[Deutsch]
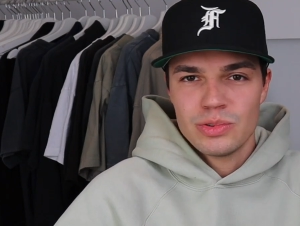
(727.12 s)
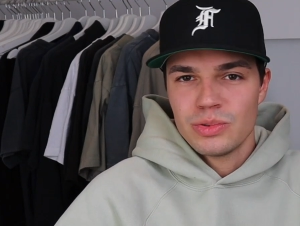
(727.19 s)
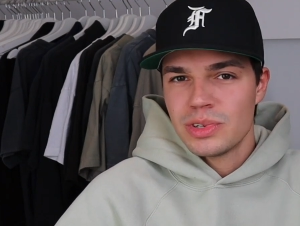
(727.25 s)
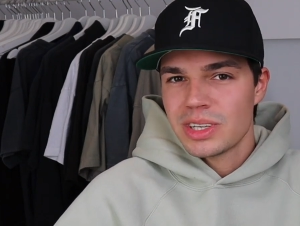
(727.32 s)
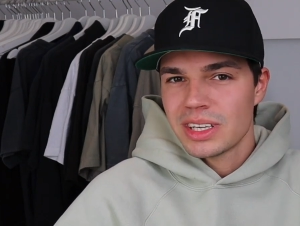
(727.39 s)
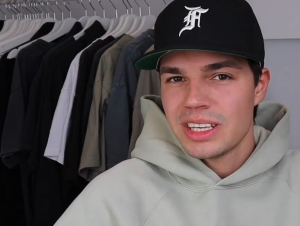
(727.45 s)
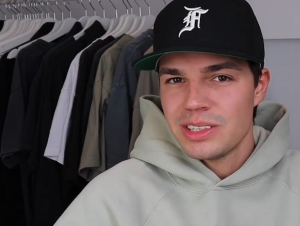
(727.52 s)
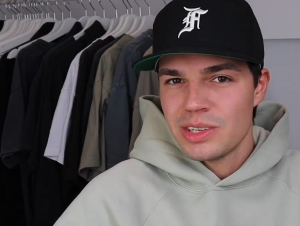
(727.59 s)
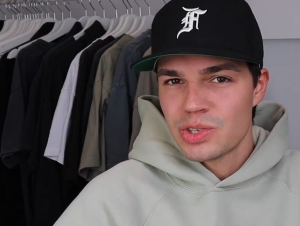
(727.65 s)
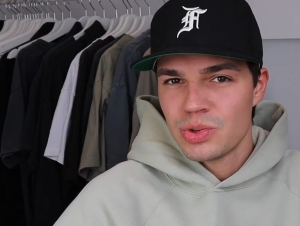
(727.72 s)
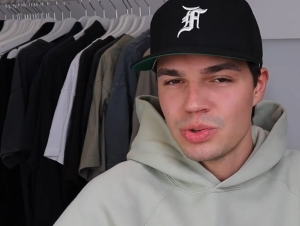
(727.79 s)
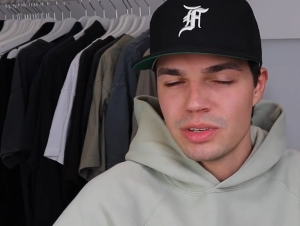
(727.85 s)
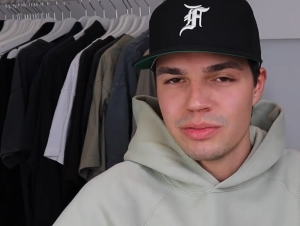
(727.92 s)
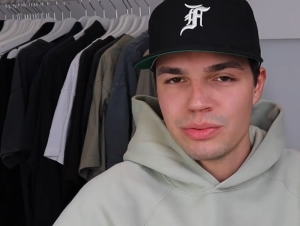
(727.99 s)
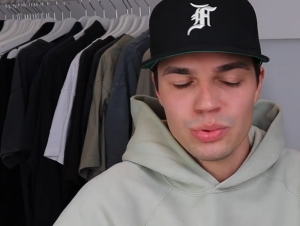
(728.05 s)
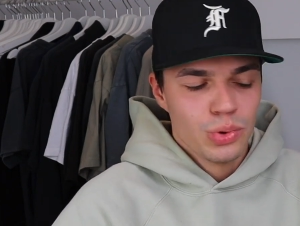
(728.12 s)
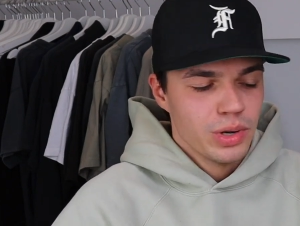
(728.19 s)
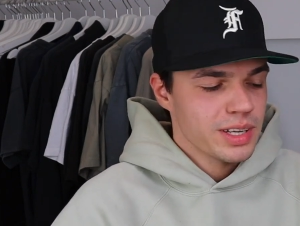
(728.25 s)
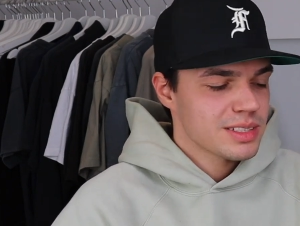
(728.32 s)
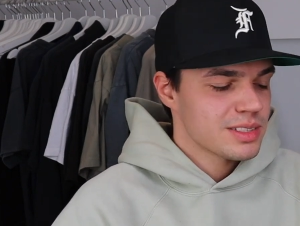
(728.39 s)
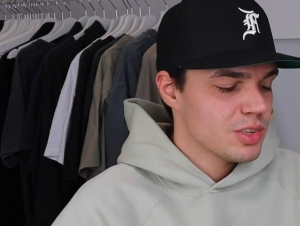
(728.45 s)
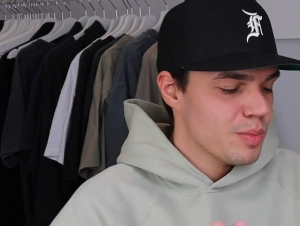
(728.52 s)
so eine richtig schöne
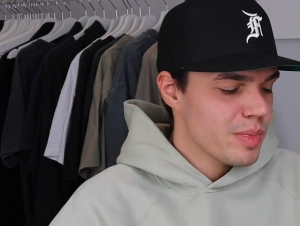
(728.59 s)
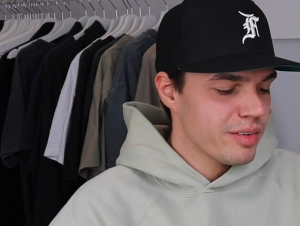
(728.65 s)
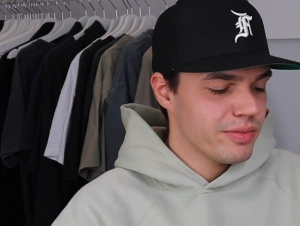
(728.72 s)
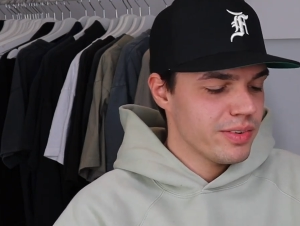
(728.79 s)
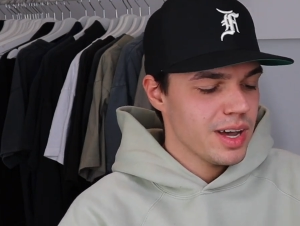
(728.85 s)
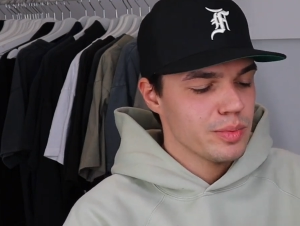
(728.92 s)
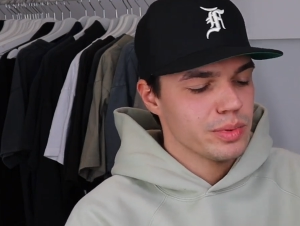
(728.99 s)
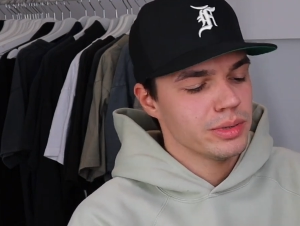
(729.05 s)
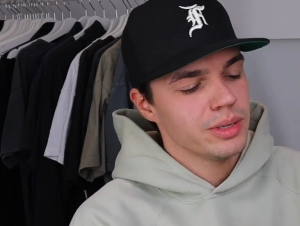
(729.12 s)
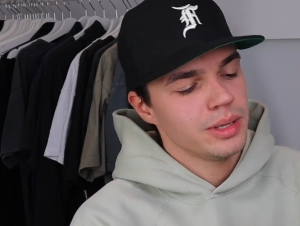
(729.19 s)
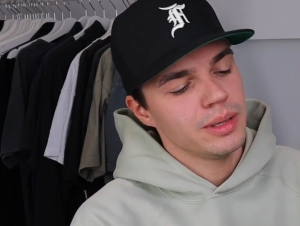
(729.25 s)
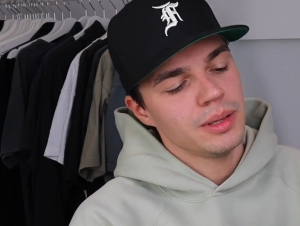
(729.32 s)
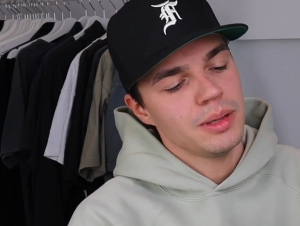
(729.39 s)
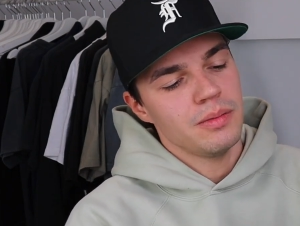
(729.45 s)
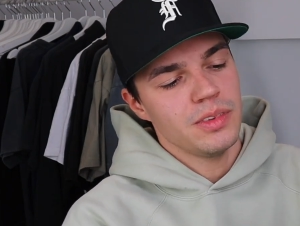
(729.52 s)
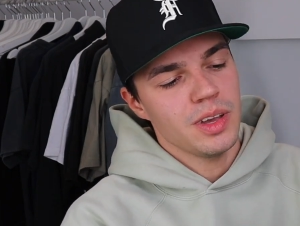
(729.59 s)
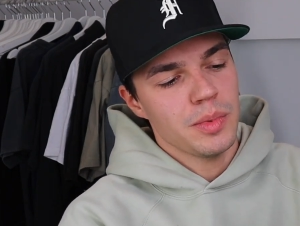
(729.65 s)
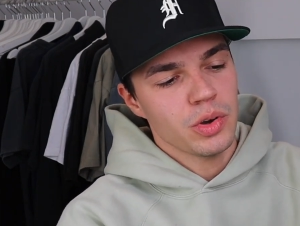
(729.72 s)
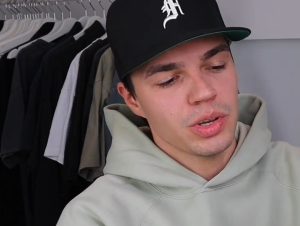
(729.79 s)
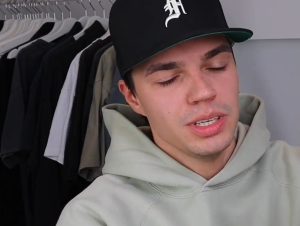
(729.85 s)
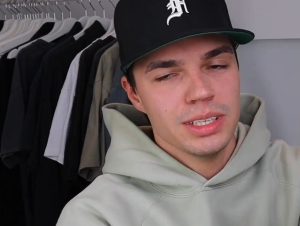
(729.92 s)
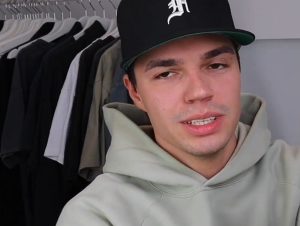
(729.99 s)
Frühlings-Sommerfarbe. Wir haben
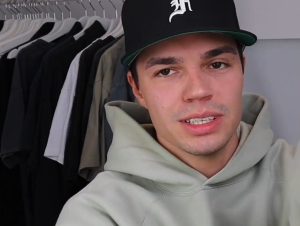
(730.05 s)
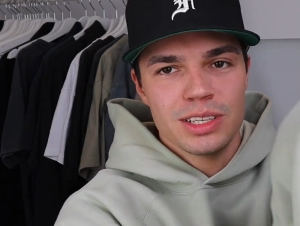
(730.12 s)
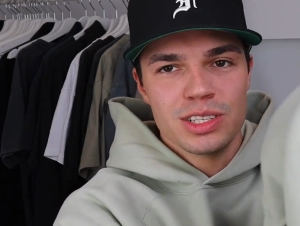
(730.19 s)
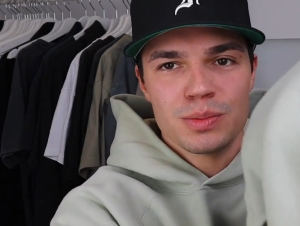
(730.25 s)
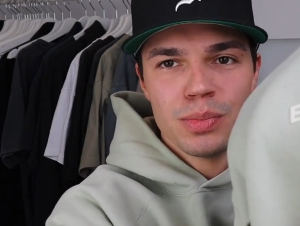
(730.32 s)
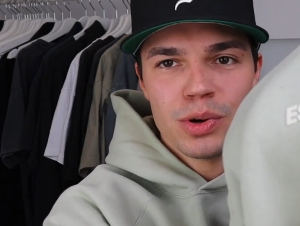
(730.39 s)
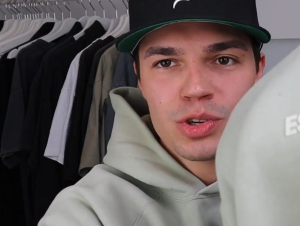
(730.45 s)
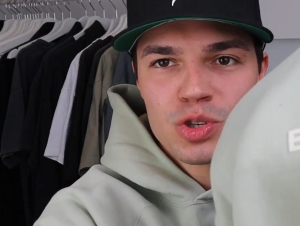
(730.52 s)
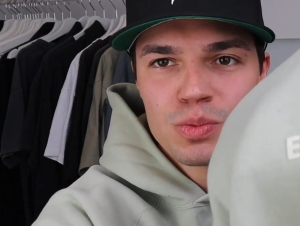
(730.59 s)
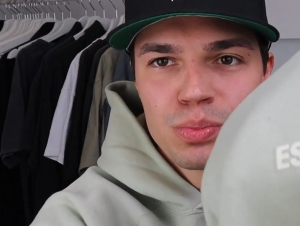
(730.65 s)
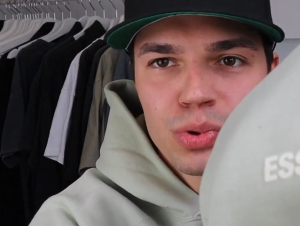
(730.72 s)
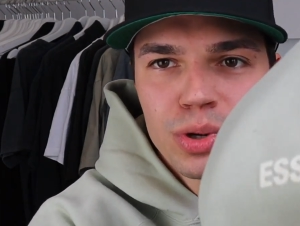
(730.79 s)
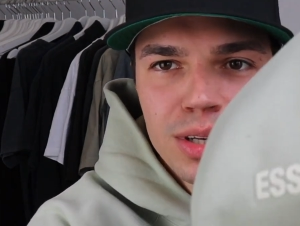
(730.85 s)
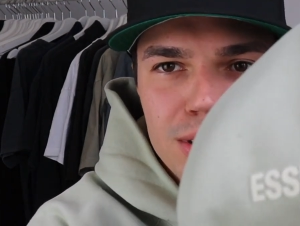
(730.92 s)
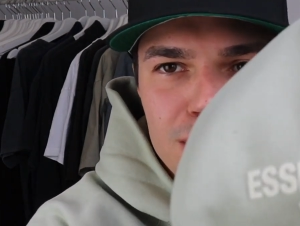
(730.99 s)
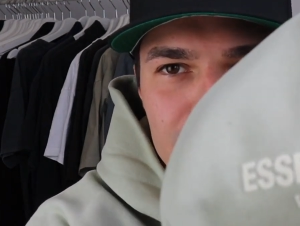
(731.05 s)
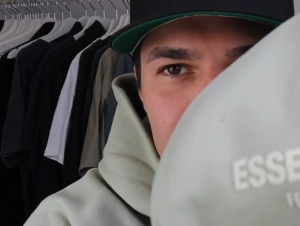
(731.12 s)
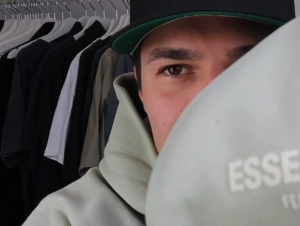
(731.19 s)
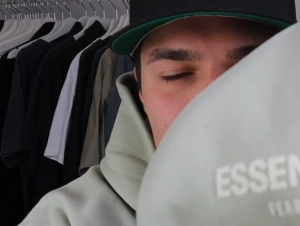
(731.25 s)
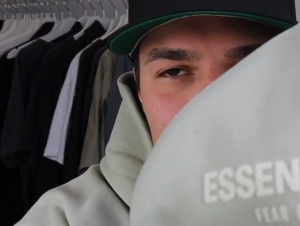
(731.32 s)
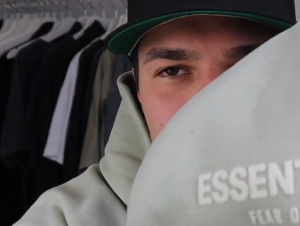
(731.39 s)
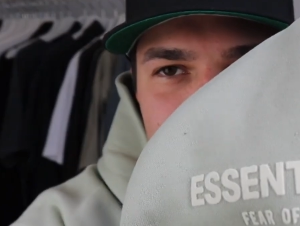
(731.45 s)
auch hier den Sponge Print in dem